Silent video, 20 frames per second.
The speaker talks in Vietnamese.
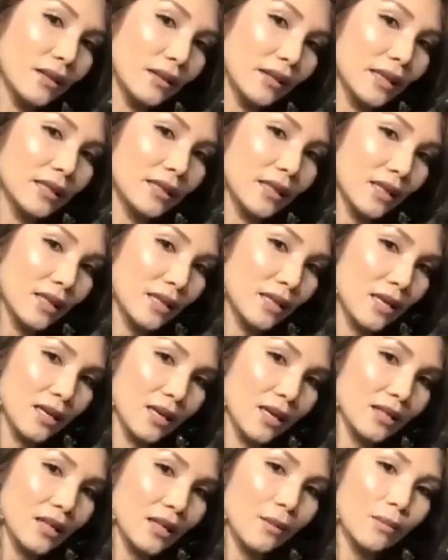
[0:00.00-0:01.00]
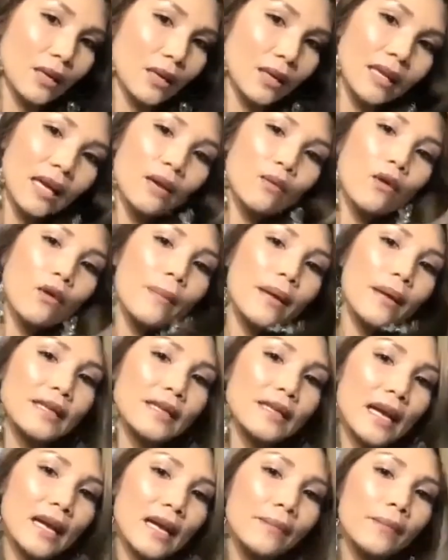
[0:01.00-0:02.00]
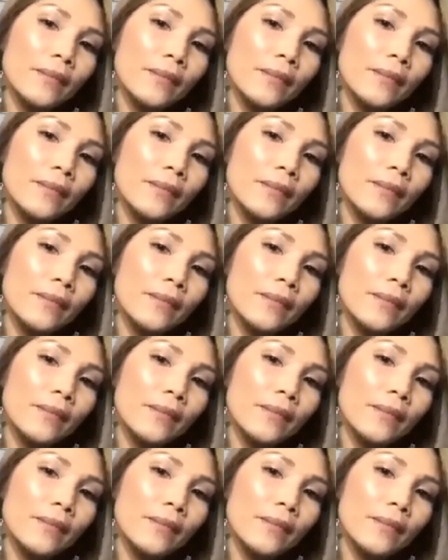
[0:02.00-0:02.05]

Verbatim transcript: những cái chất dơ ở trong cơ thể của mình ra